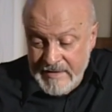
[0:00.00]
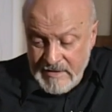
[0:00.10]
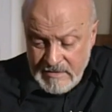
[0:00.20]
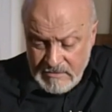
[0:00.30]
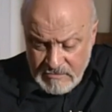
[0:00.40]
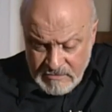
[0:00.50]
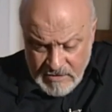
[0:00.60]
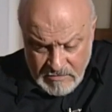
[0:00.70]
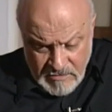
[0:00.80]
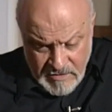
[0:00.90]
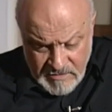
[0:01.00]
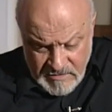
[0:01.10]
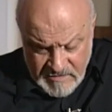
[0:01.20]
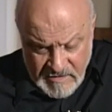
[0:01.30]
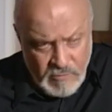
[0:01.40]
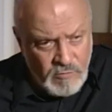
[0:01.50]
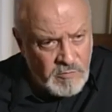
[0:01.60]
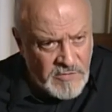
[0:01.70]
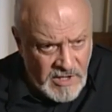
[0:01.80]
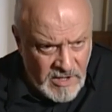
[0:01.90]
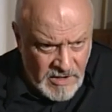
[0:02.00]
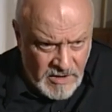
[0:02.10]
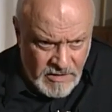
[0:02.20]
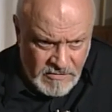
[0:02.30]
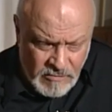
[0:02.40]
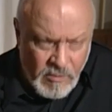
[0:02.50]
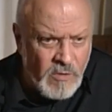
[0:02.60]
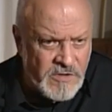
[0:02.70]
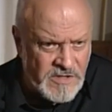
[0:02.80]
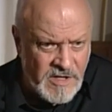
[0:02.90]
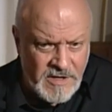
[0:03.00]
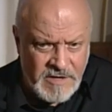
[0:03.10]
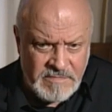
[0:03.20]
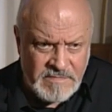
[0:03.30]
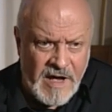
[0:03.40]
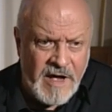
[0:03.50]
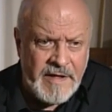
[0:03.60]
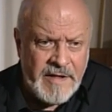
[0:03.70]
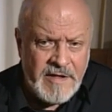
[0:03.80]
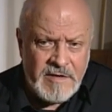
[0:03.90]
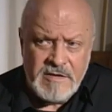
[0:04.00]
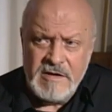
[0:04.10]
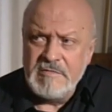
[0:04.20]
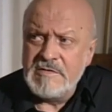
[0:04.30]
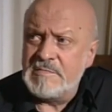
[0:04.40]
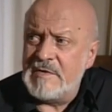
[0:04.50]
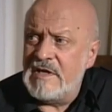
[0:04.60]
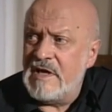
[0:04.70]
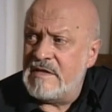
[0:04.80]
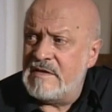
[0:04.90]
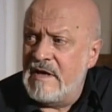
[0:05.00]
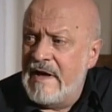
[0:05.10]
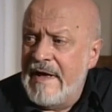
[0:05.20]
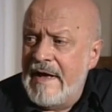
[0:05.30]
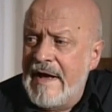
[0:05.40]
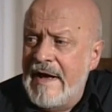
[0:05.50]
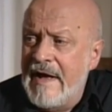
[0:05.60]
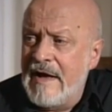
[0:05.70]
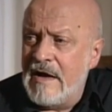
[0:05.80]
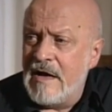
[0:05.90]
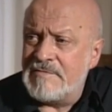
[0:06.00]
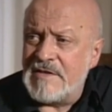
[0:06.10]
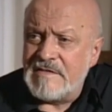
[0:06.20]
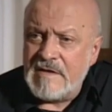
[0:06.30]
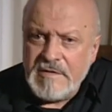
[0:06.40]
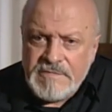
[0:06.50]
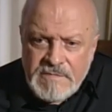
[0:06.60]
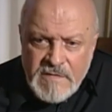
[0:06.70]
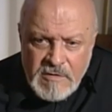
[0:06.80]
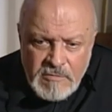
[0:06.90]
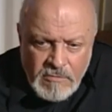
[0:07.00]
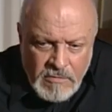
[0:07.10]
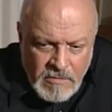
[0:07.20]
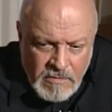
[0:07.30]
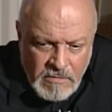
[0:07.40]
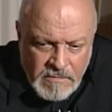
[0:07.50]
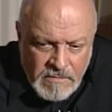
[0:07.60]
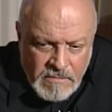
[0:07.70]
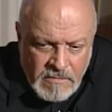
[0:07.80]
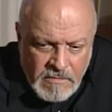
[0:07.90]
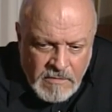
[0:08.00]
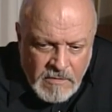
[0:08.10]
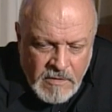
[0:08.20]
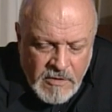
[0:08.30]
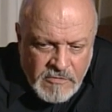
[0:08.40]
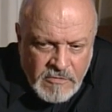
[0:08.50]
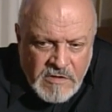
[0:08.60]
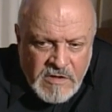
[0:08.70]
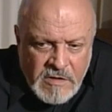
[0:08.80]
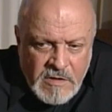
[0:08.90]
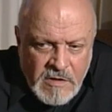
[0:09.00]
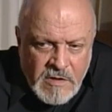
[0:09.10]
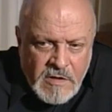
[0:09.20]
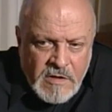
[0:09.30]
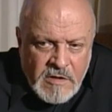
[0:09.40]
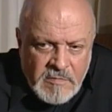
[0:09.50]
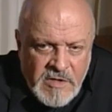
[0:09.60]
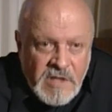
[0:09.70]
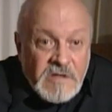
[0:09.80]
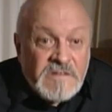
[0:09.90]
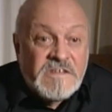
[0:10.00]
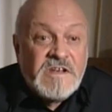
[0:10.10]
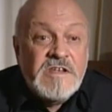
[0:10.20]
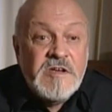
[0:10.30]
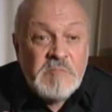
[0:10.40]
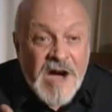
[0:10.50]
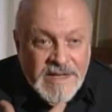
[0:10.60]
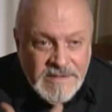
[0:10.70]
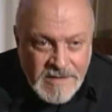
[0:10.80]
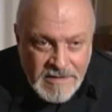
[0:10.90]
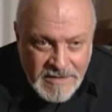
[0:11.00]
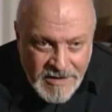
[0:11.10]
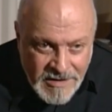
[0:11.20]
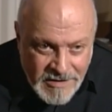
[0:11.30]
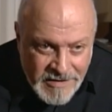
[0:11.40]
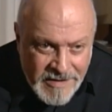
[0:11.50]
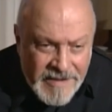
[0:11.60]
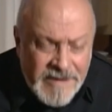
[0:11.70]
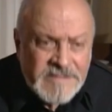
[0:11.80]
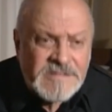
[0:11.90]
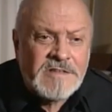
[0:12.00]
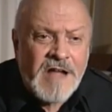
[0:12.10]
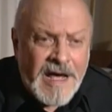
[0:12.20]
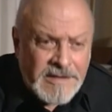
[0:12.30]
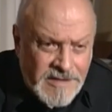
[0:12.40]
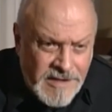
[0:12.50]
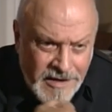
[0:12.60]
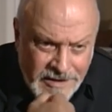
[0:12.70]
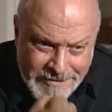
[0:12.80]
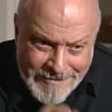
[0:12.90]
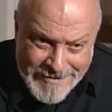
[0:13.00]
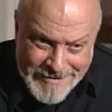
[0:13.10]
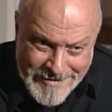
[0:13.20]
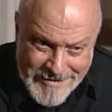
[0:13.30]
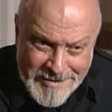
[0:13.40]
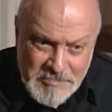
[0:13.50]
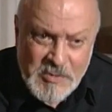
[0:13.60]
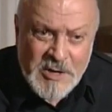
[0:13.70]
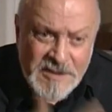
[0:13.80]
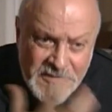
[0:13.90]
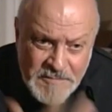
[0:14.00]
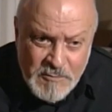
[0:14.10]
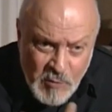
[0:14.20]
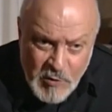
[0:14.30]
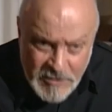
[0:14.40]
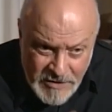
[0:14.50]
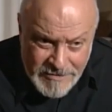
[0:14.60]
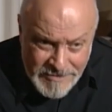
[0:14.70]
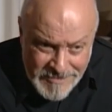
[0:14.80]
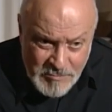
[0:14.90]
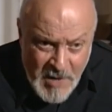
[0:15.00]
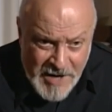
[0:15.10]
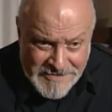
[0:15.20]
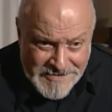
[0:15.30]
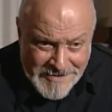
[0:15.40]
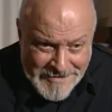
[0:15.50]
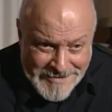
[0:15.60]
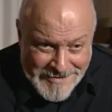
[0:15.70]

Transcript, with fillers: Э, ну, такое заумное и сложное для, а, для восприятия. А авторское кино, э, что это для меня это занимательный, сладкий произвол мастера.